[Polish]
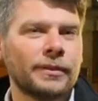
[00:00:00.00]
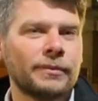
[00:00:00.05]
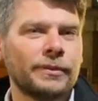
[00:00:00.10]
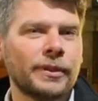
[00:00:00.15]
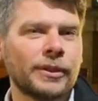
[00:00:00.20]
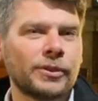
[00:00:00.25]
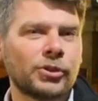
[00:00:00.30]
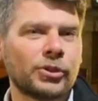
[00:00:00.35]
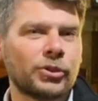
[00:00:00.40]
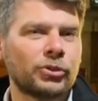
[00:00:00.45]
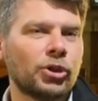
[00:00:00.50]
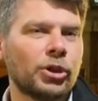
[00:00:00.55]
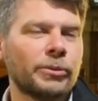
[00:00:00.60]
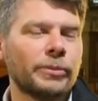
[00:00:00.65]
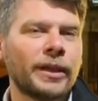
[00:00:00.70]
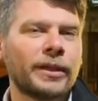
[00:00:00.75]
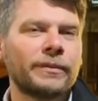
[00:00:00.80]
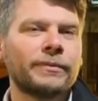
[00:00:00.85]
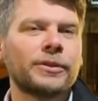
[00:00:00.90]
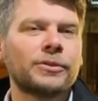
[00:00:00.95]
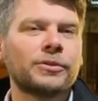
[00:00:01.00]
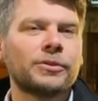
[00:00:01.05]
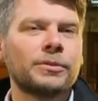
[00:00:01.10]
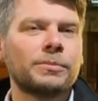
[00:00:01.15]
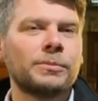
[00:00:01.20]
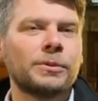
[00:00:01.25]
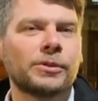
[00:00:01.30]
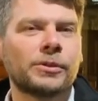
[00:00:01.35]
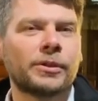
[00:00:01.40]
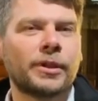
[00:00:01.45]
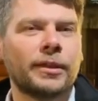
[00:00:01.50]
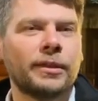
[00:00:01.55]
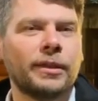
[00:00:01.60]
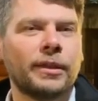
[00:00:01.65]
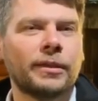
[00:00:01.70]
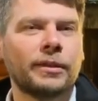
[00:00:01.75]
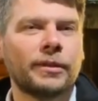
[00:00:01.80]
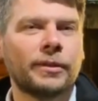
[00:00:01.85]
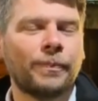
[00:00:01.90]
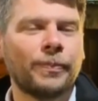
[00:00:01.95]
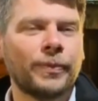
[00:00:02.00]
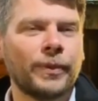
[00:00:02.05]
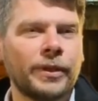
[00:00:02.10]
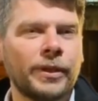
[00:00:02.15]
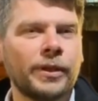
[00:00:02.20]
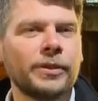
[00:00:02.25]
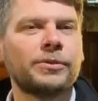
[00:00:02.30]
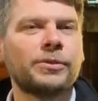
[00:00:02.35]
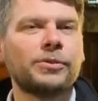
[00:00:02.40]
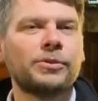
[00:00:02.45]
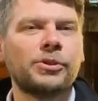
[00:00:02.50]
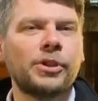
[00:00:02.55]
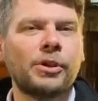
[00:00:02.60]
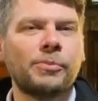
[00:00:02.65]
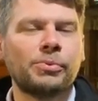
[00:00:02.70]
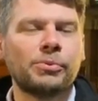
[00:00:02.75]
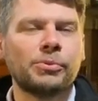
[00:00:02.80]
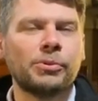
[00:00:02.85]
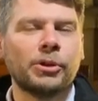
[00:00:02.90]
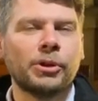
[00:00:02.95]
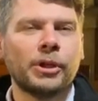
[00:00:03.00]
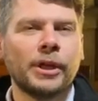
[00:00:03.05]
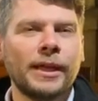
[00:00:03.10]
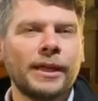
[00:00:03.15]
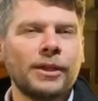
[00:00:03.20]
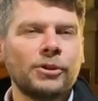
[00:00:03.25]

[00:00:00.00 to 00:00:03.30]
w naszych domach, w naszych mieszkaniach jest ciepło.